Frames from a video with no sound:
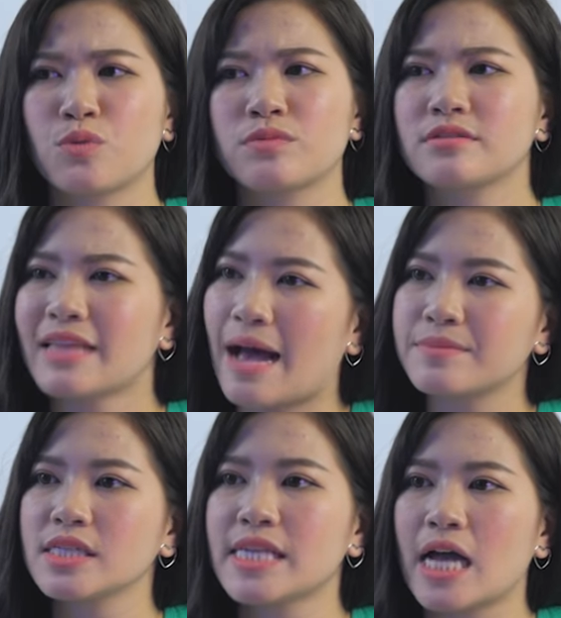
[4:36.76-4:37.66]
dụng từ
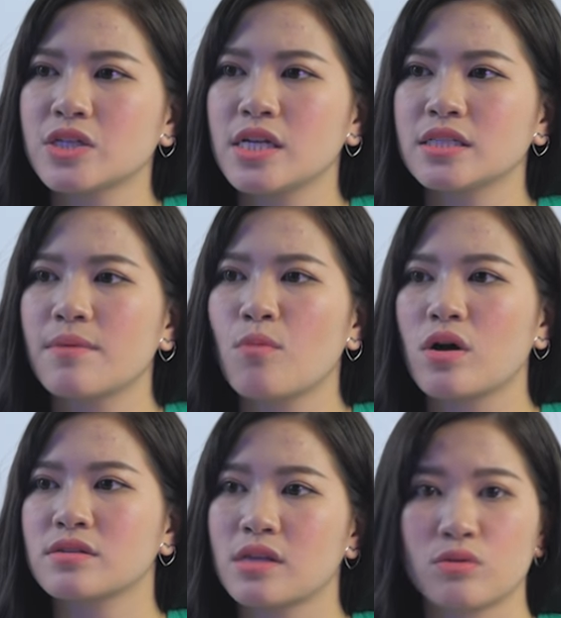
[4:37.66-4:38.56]
8 giờ sáng cho đến tầm
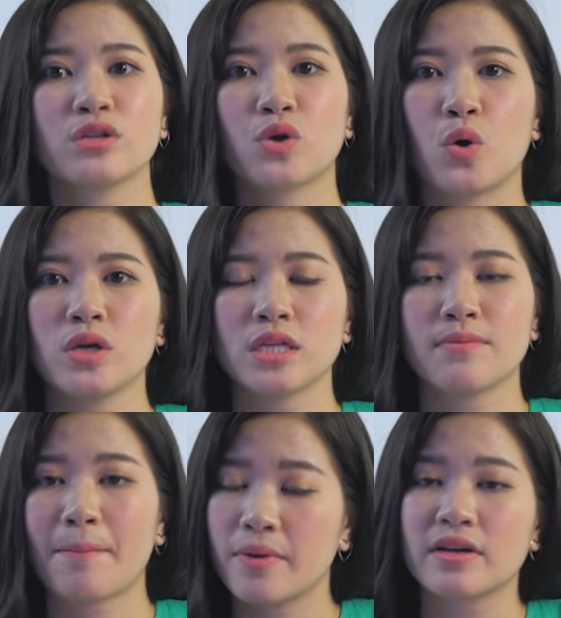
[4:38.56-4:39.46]
khoảng 6 giờ tối
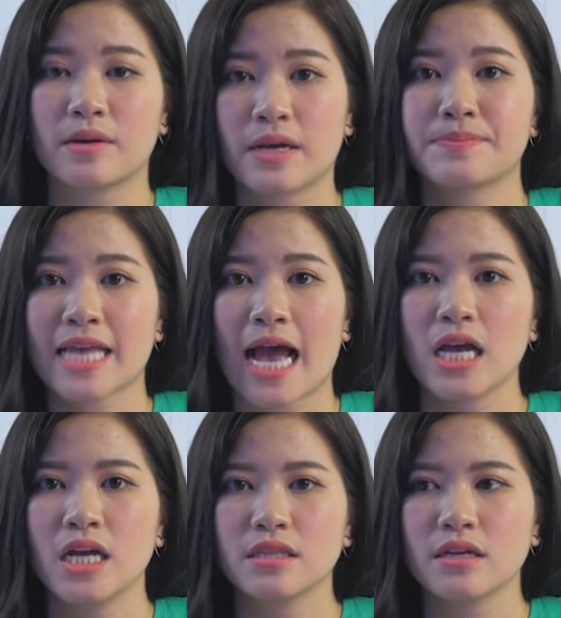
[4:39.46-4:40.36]
thì bạn mới phải cầm cắm
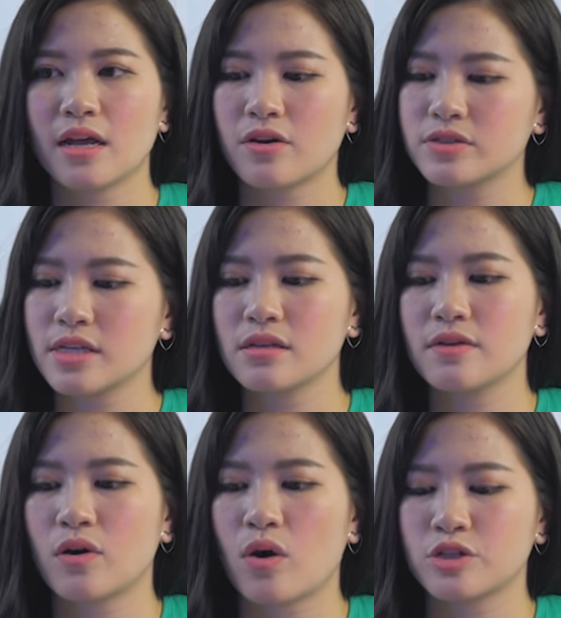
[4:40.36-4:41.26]
sạc. Tức là nó sẽ
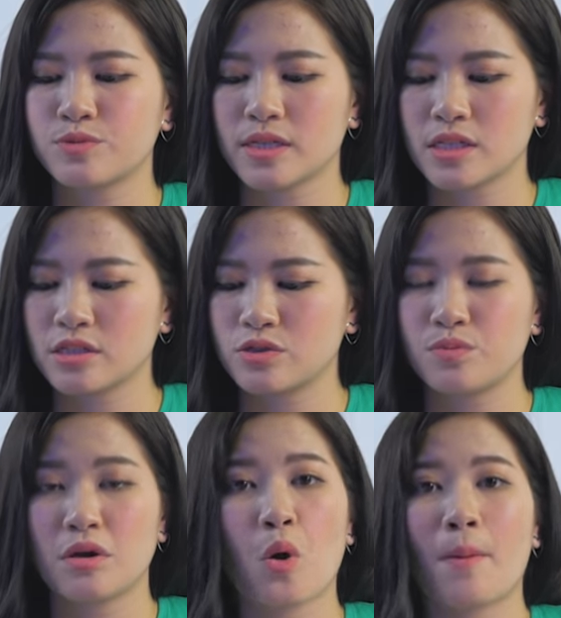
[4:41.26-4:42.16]
rơi vào khoảng, chúng ta sẽ sử
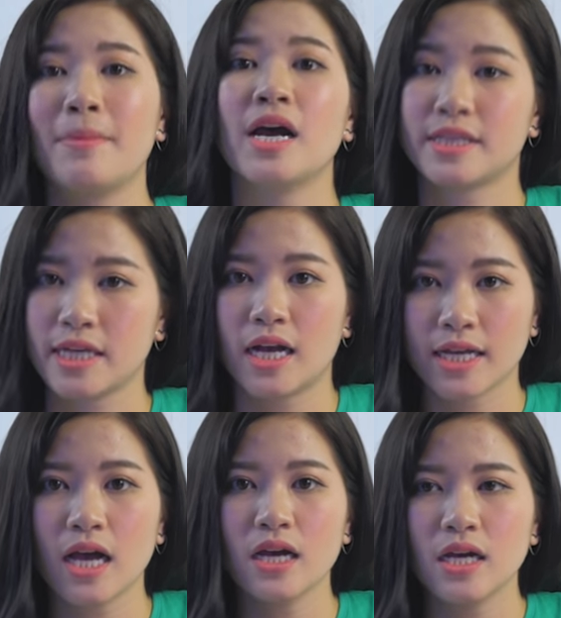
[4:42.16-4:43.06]
dụng được khoảng 10
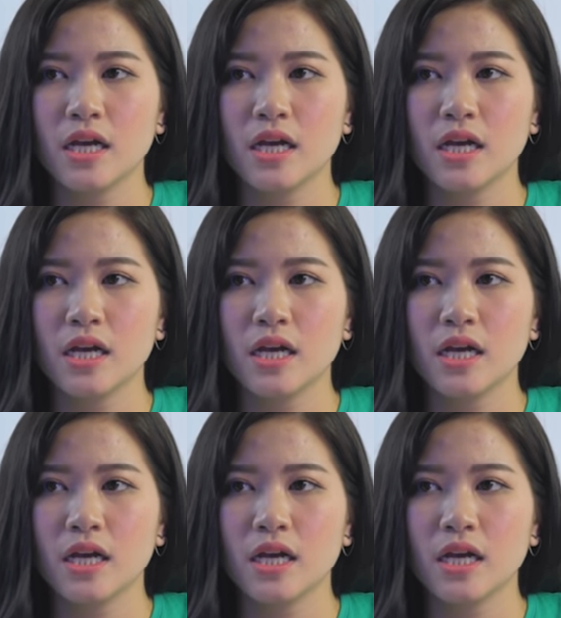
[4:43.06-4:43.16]
tiếng nhá.